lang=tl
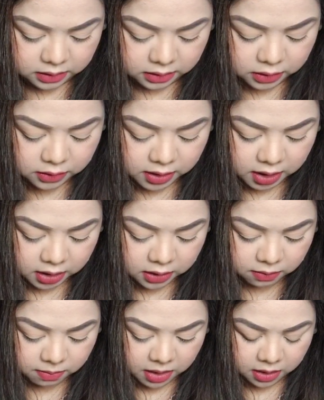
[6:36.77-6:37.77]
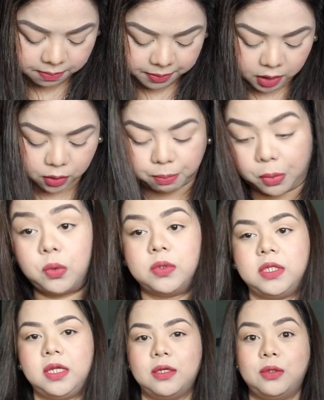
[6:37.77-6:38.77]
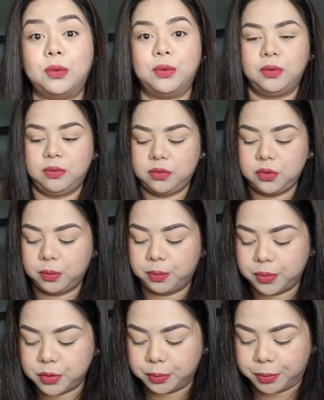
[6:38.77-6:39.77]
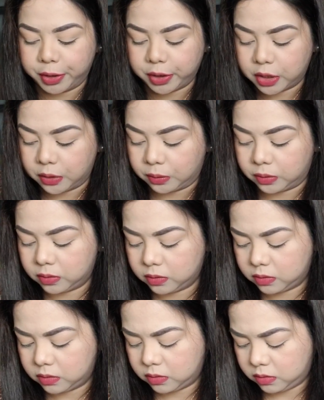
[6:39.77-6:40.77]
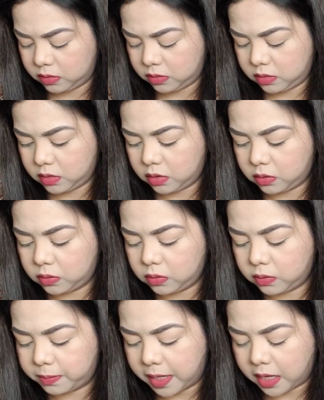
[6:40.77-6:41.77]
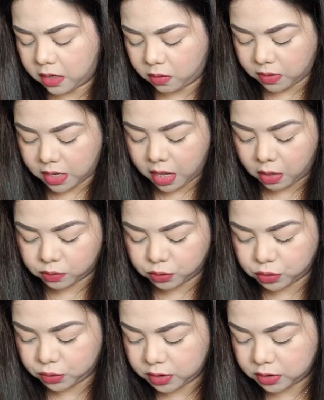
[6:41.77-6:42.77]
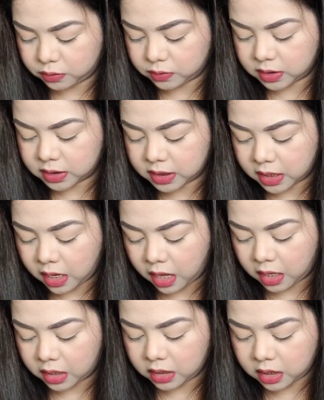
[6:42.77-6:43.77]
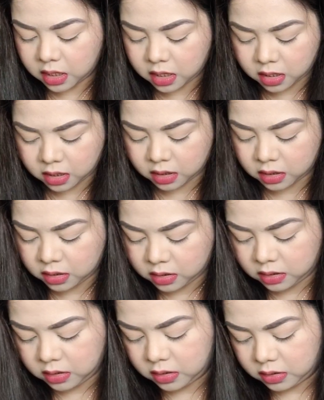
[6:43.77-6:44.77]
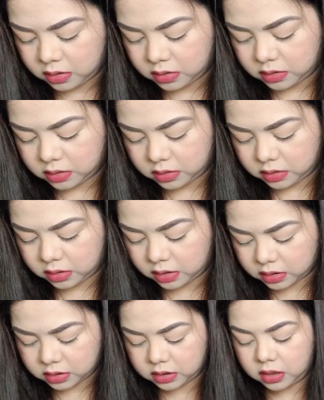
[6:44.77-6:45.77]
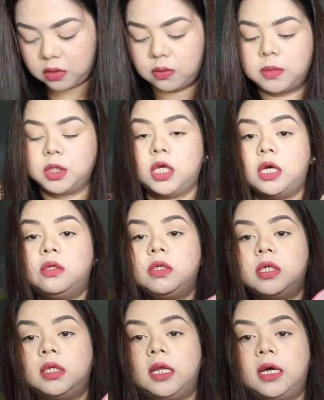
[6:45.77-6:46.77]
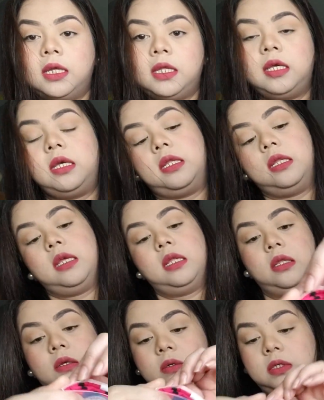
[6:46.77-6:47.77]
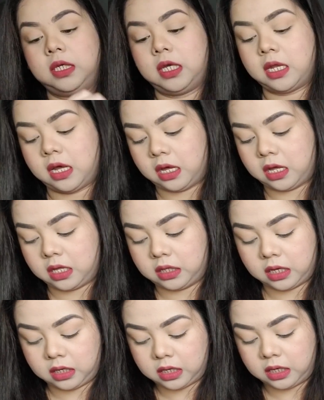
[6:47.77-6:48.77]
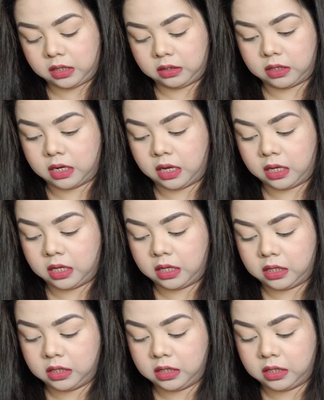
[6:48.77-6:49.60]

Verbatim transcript: unique yung mga pinopost niya doon. So, super cute. Naku, parang wala akong choice kundi sirain na. Kasi oh, masyado siyang nakadikit dito. Sige na nga, tanggalin ko na nga.